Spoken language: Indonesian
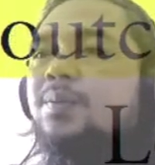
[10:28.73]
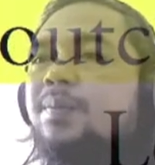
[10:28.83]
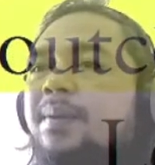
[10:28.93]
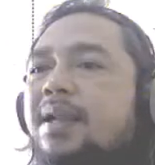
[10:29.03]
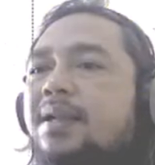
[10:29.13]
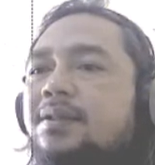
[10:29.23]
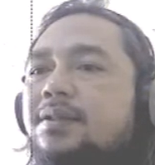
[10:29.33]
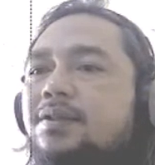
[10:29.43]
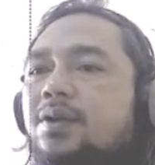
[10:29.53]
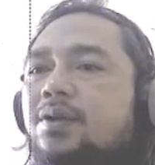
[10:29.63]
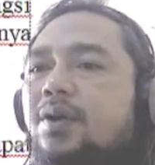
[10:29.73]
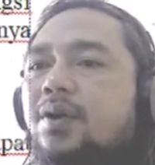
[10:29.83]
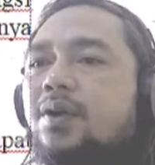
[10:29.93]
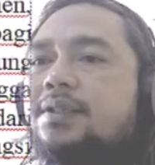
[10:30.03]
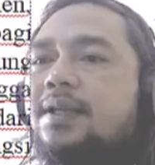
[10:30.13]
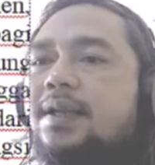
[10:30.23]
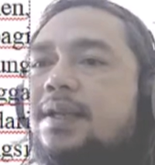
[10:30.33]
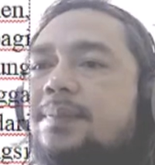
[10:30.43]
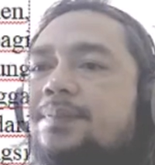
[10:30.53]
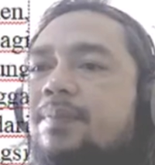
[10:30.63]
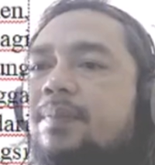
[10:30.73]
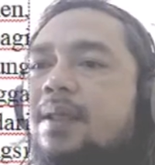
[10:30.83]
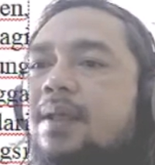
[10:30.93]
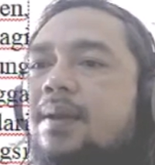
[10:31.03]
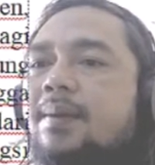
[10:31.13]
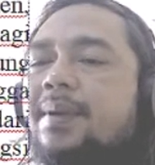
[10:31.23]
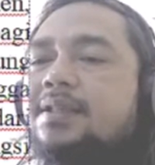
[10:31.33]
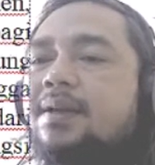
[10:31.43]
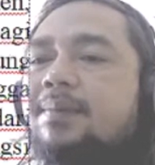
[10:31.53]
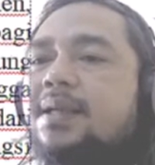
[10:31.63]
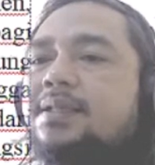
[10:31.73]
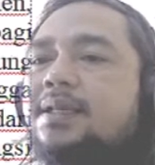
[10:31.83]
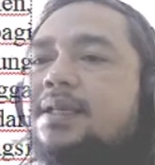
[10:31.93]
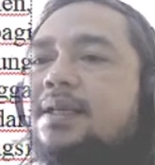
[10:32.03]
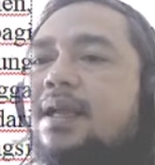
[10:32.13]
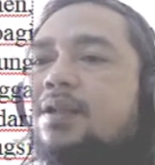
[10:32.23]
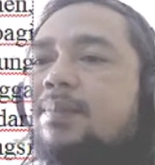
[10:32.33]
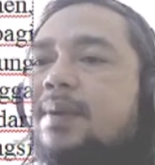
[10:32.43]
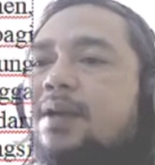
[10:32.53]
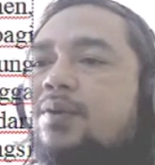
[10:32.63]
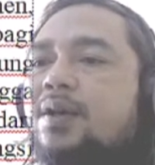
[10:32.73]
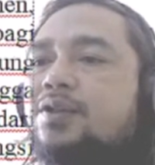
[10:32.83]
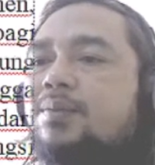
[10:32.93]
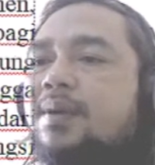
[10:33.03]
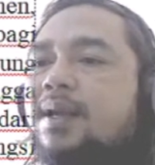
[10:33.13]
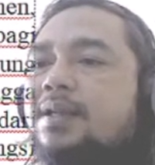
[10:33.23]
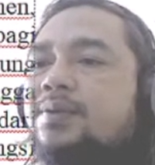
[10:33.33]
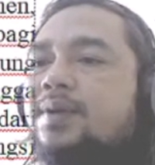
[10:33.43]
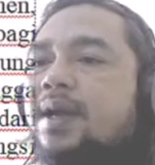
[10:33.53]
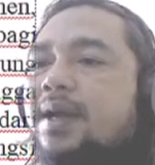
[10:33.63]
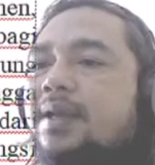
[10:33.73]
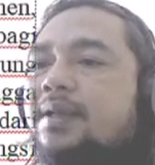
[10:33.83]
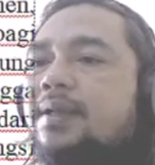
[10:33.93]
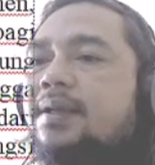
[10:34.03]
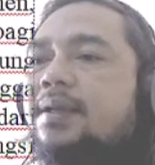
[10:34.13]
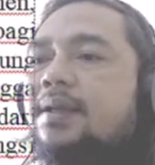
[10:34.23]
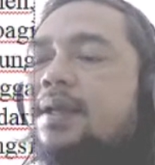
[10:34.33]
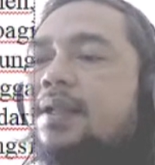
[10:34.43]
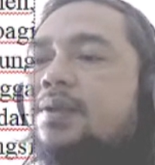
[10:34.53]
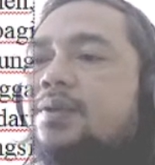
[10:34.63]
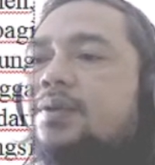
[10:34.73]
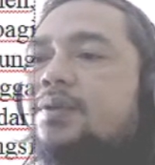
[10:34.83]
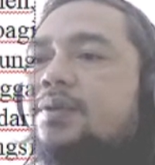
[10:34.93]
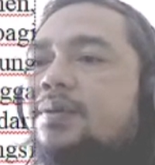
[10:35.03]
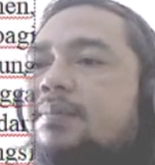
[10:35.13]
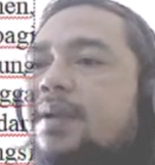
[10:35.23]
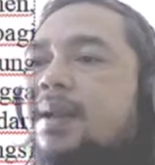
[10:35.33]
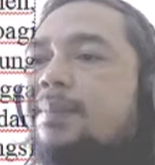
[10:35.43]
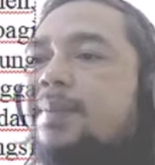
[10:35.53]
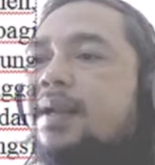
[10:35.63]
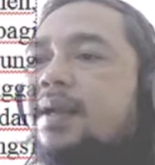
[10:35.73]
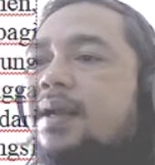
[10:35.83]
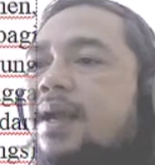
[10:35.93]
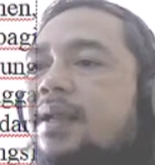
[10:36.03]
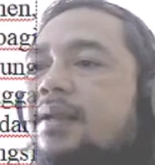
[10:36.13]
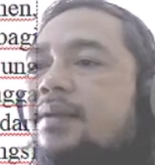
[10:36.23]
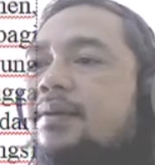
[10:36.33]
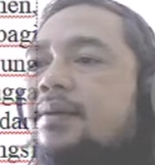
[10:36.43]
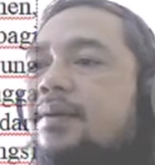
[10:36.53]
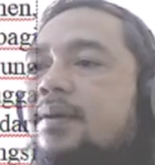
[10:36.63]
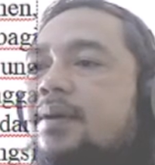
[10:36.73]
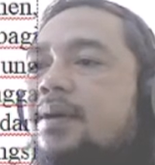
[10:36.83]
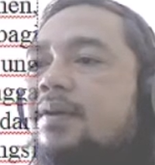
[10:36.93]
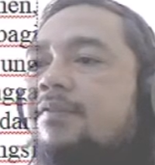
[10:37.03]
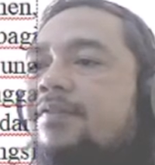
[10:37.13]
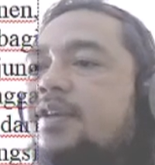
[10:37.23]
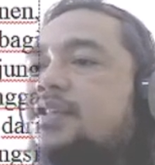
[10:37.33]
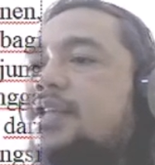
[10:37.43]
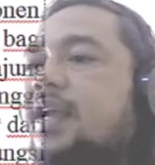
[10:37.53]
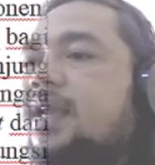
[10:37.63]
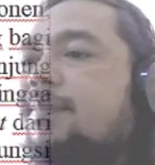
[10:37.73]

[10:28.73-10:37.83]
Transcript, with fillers: suplemen, contoh di sini preservasi atau perlindungan sumber daya sungai itu menampilkan uh, first